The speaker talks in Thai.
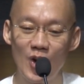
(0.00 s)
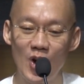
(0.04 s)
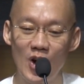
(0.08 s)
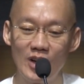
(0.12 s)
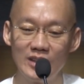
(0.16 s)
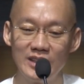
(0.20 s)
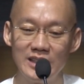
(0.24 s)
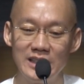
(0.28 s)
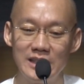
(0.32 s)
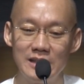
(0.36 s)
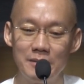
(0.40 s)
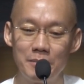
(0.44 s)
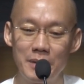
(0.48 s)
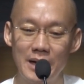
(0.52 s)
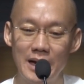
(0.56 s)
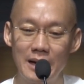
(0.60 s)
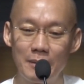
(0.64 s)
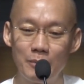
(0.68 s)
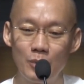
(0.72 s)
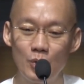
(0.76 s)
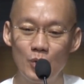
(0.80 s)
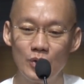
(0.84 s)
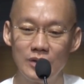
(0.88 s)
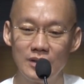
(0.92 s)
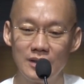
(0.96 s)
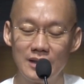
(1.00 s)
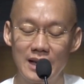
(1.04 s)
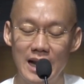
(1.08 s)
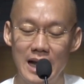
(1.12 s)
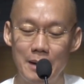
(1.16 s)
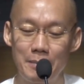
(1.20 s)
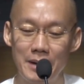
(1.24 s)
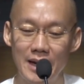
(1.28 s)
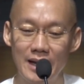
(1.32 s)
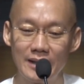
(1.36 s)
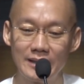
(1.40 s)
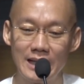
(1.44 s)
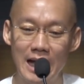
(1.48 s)
ขอถึงพระพุทธ
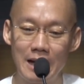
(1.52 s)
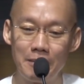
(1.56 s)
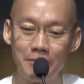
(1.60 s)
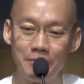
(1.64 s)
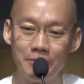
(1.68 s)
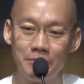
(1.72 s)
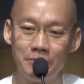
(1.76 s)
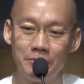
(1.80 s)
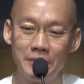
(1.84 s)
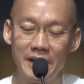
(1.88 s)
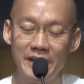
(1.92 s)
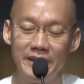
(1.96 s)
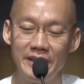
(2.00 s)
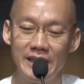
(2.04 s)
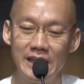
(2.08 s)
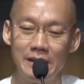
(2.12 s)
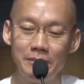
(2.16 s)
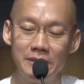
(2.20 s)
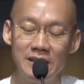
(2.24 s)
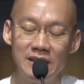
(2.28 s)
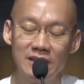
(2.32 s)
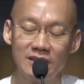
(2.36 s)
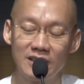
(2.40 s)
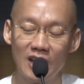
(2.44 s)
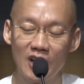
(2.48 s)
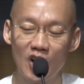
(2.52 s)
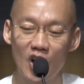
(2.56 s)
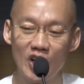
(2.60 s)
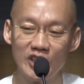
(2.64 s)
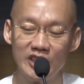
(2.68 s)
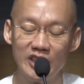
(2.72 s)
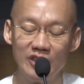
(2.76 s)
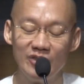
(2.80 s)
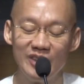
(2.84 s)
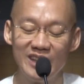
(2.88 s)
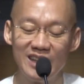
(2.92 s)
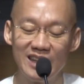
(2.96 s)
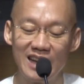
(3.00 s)
และพระธรรมเป็นที่พึ่งตลอ
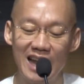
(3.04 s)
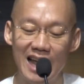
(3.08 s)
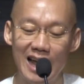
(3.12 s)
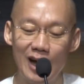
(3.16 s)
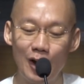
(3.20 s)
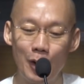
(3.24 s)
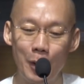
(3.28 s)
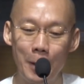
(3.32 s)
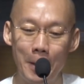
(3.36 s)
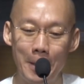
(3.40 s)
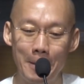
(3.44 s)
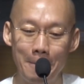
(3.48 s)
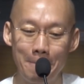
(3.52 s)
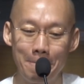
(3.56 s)
ดชีวิตแล้ว